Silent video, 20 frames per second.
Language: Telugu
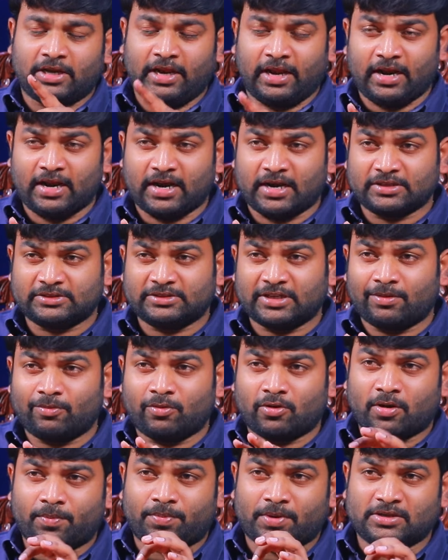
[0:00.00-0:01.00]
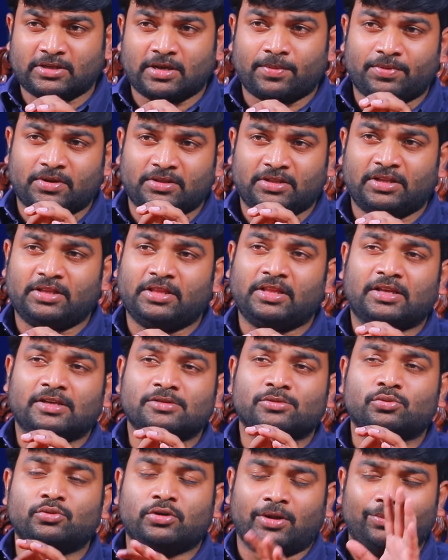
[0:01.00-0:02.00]
తెలంగాణ స్వామి ఒక ప్రజాప్రతినిధికి
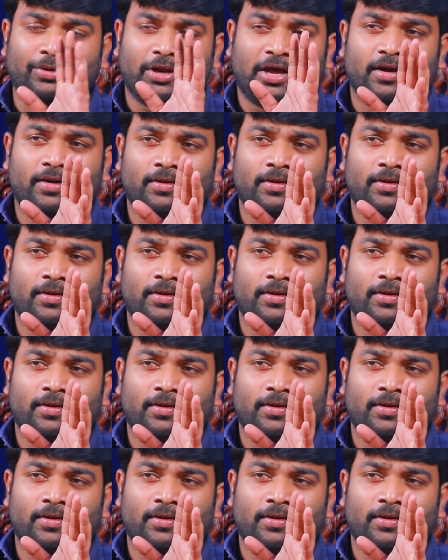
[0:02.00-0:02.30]
సూటబులా